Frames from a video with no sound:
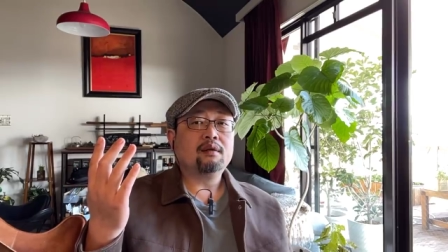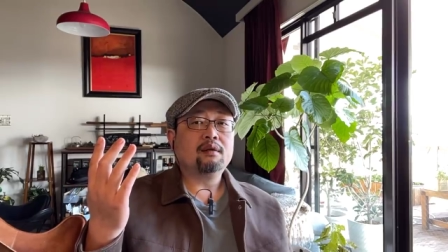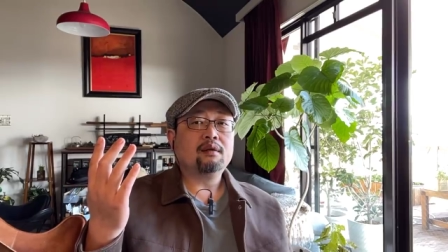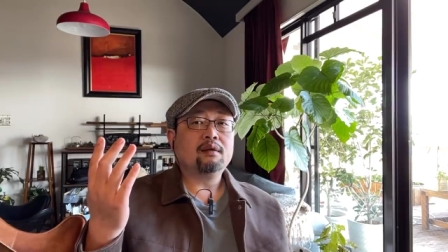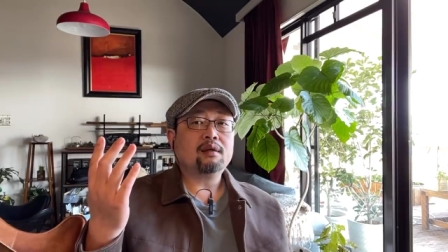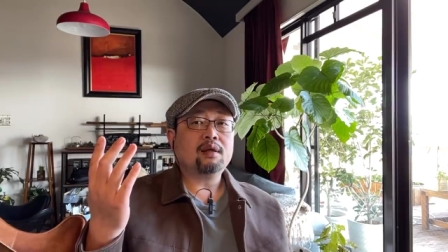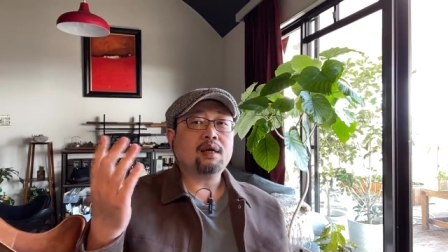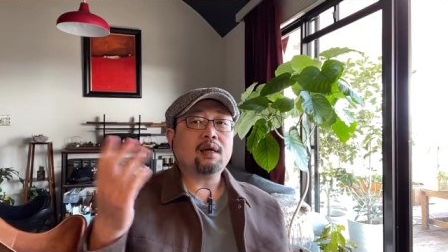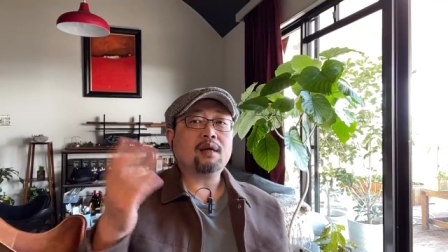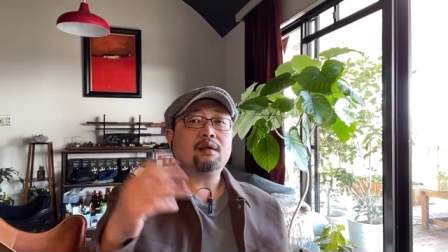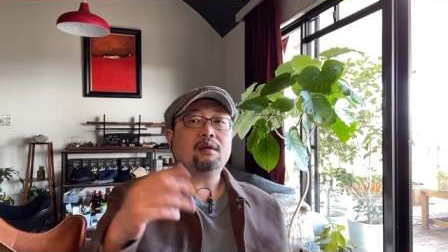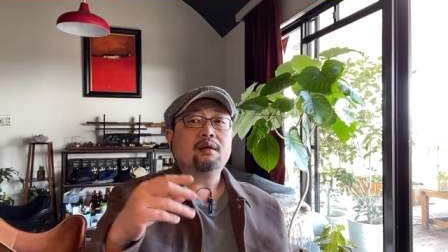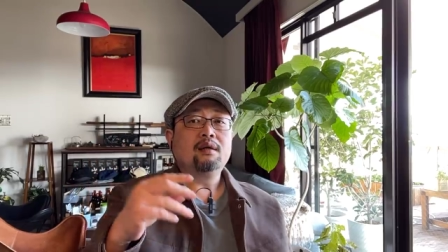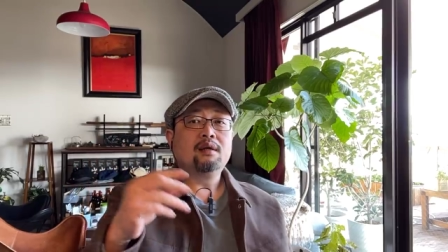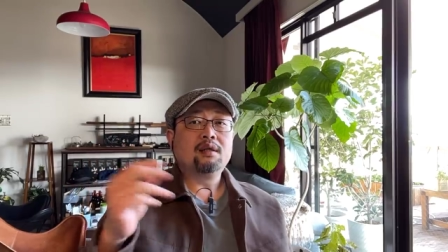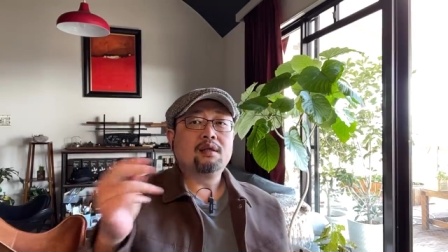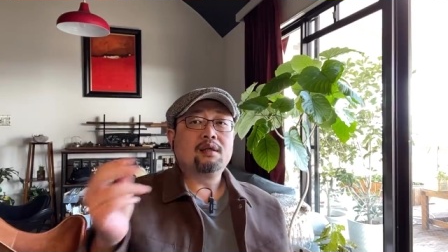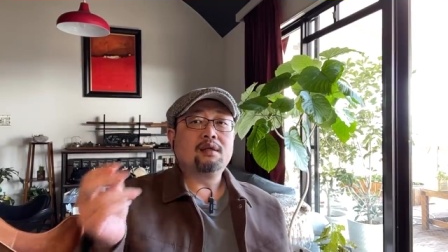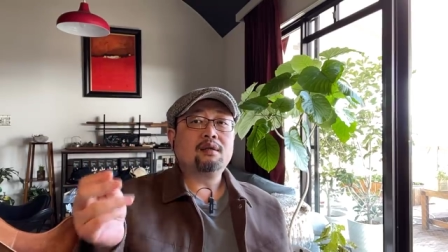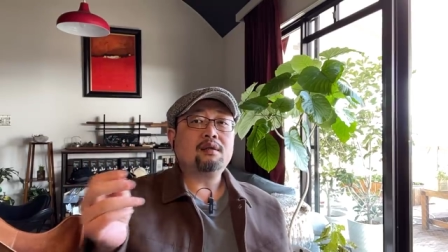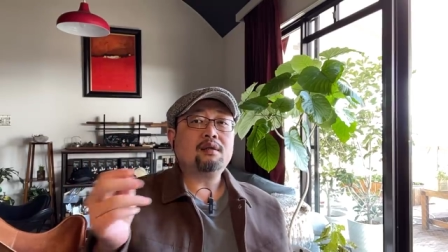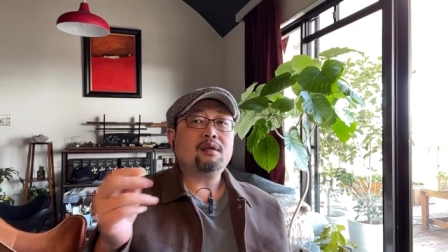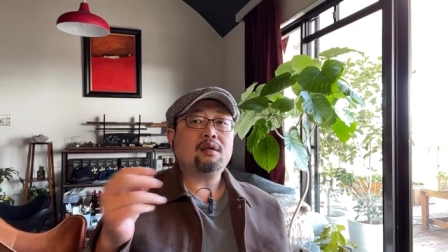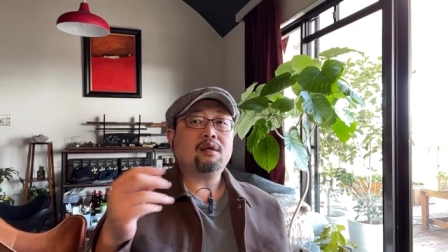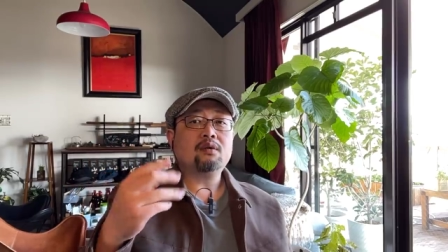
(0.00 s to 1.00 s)
他
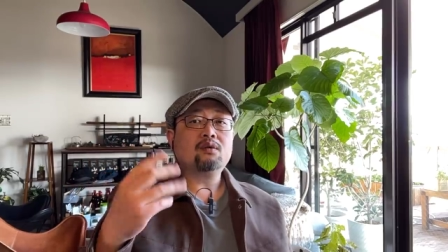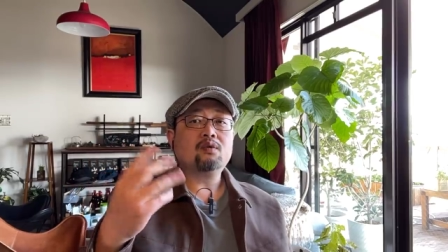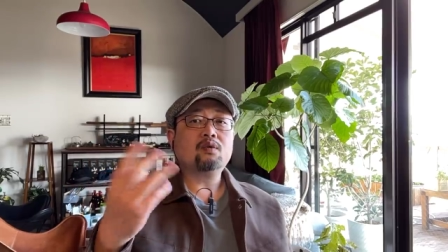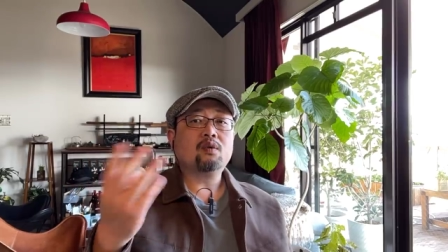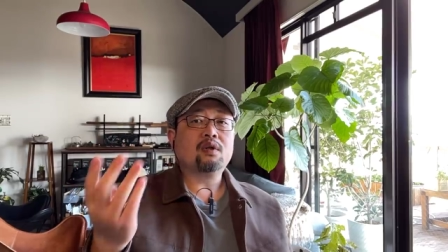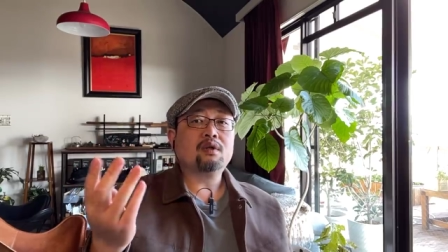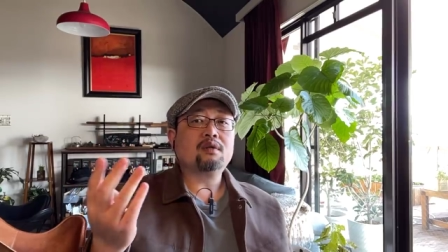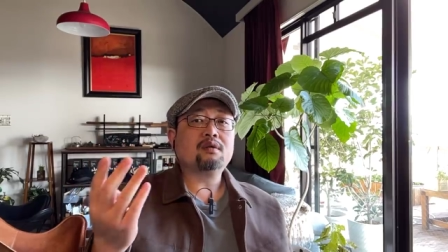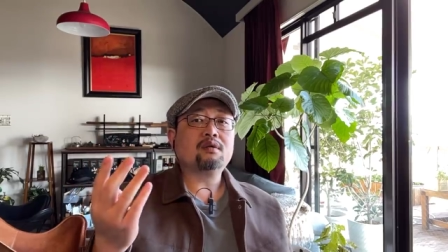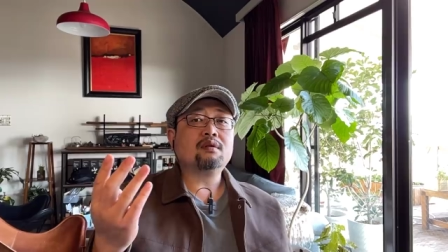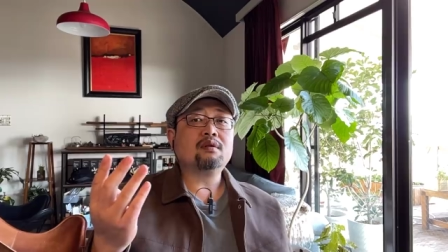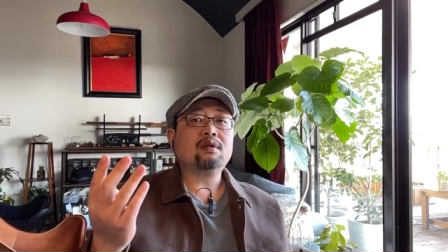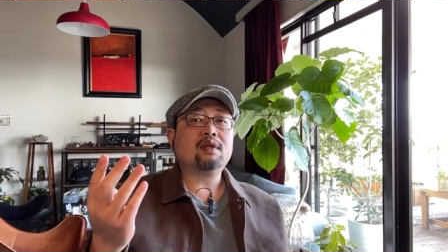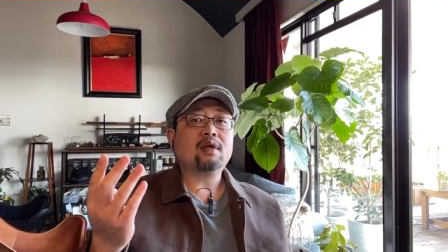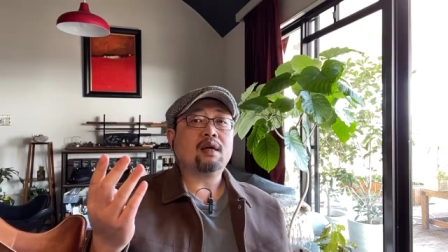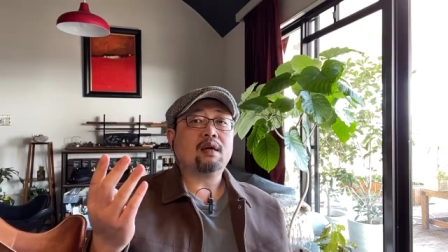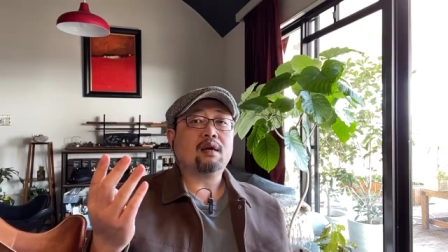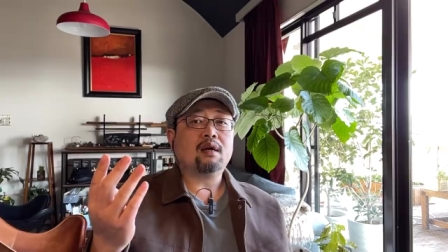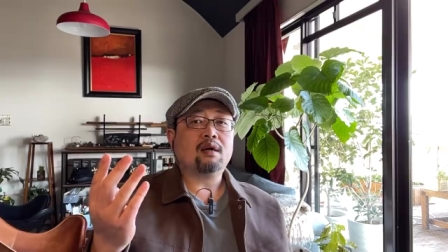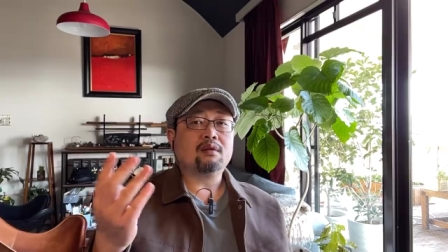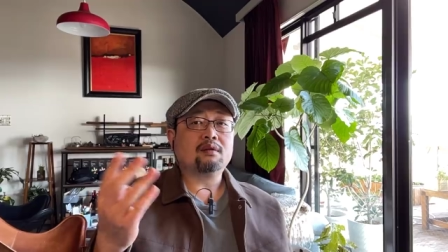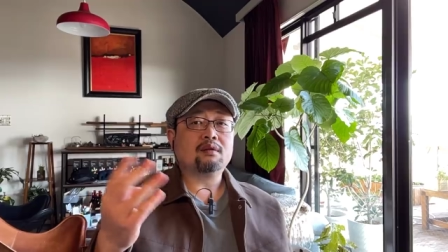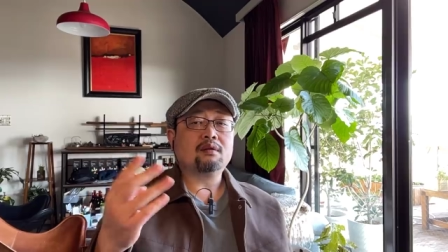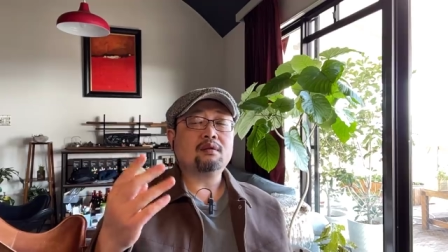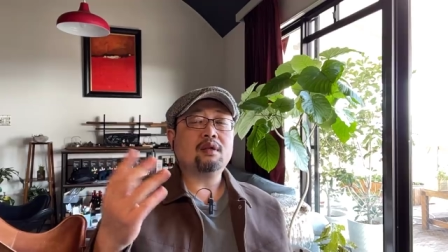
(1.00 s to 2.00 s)
实际上坐了四年
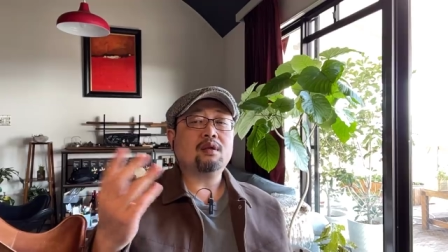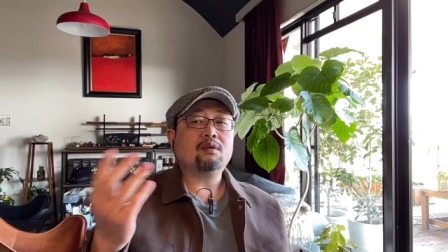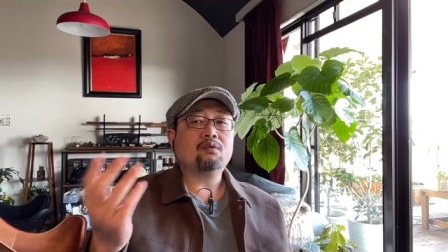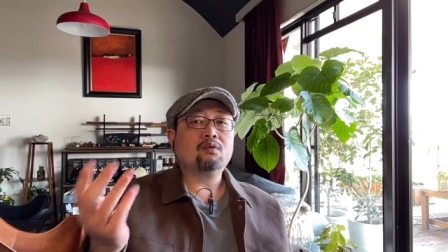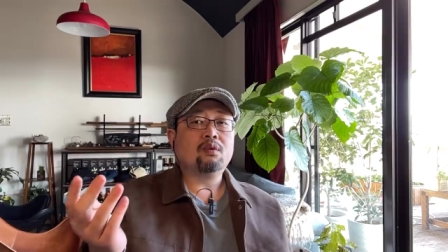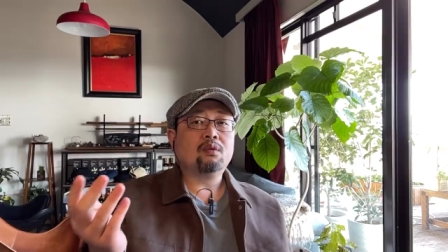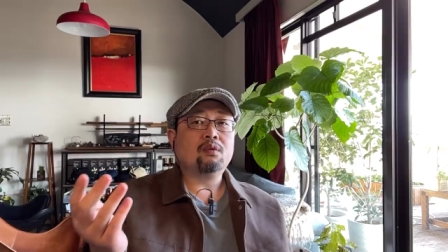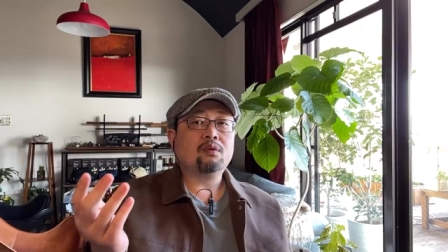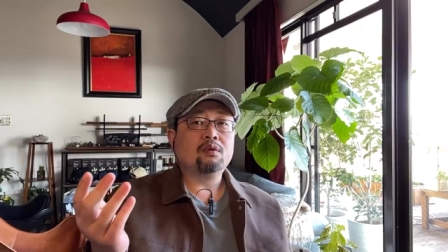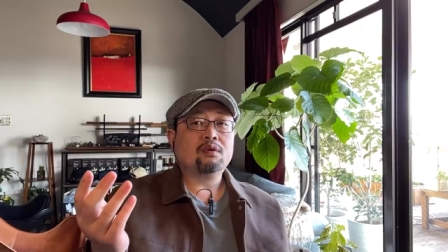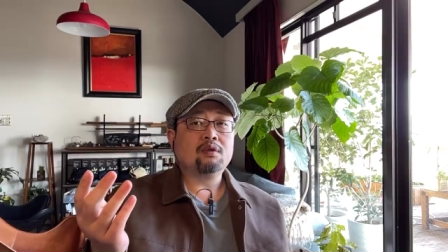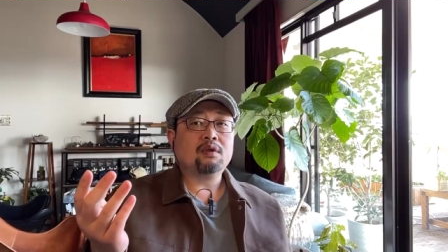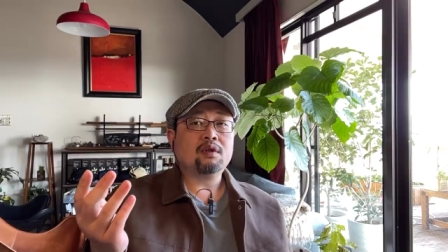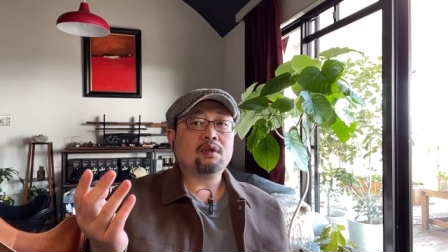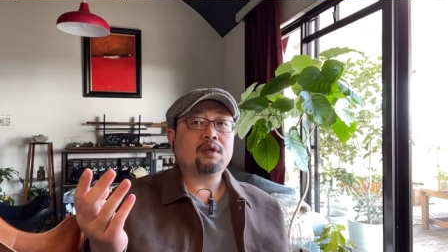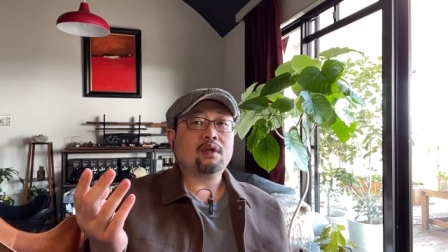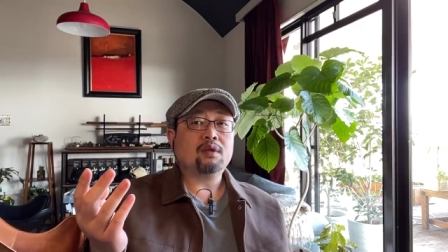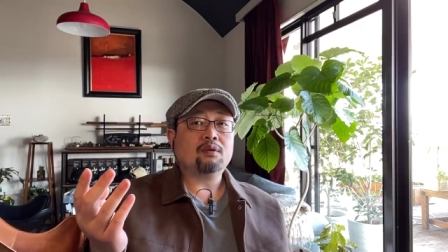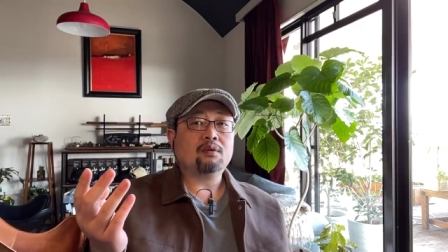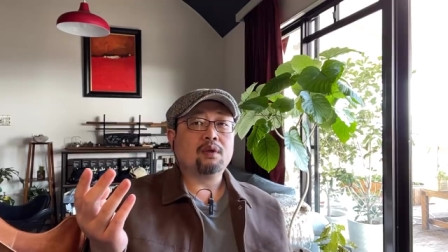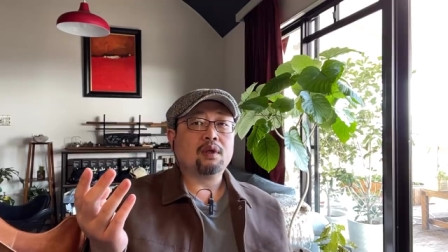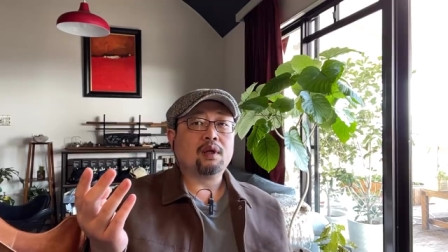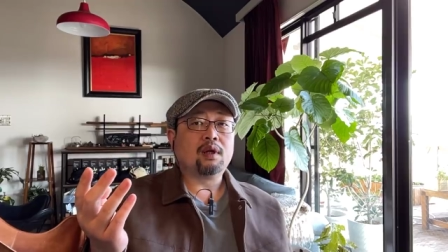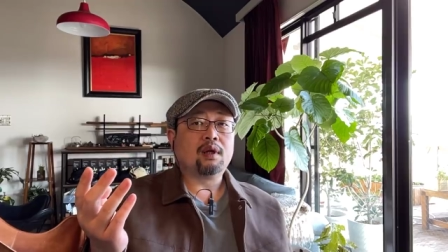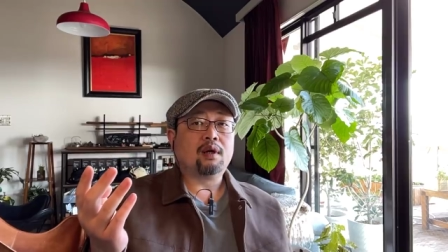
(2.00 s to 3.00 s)
牢，四年多四年
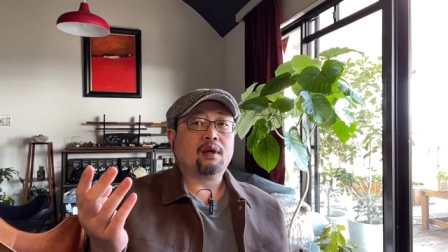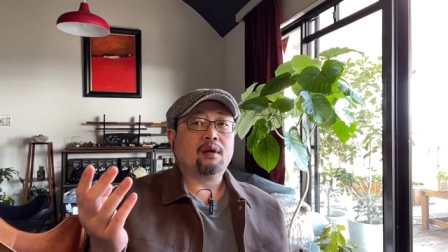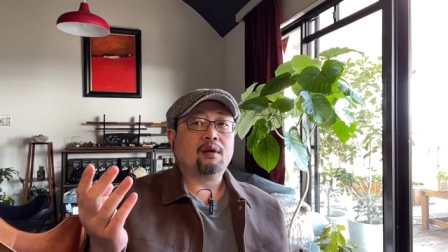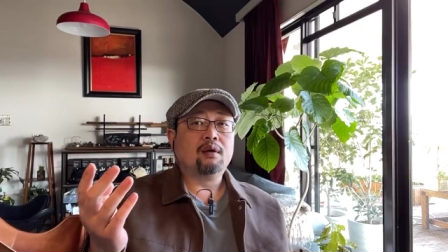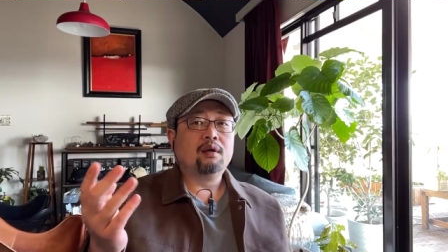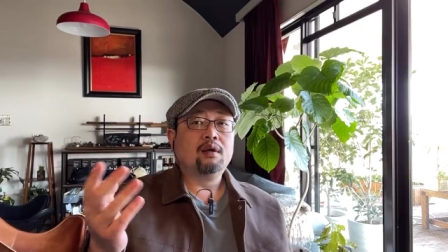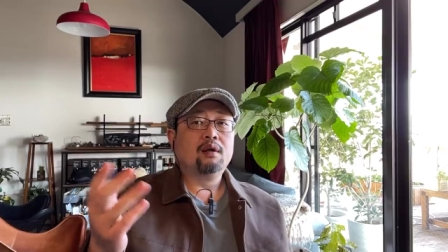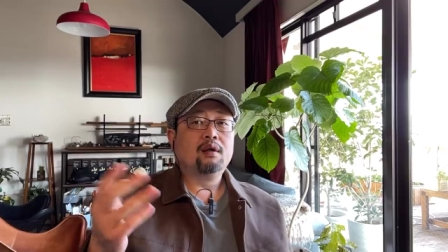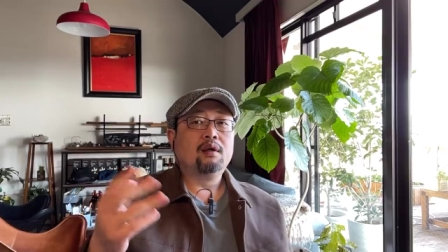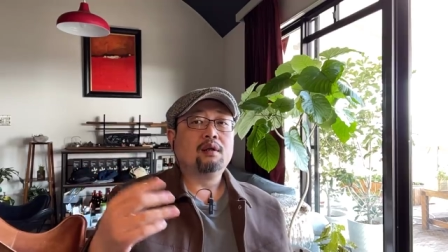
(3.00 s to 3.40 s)
多的牢，